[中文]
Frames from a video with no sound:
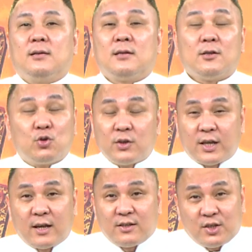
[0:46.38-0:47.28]
这样说
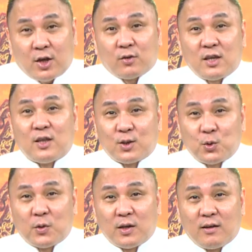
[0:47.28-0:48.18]
起来是小弟的
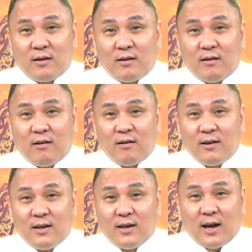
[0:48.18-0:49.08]
错了，哈，
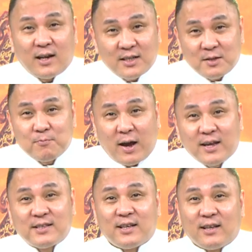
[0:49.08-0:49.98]
啊那紧
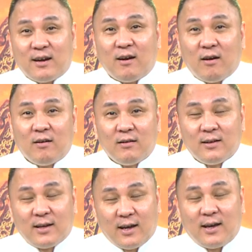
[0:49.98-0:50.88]
拍谁了，哈，
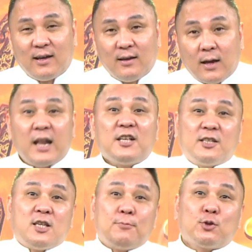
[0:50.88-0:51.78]
哎，啊你
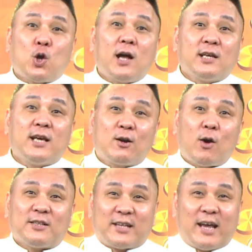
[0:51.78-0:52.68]
自己不装，你要
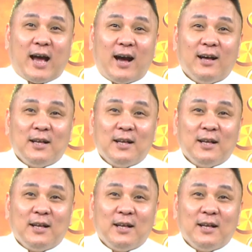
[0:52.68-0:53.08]
怪谁啊？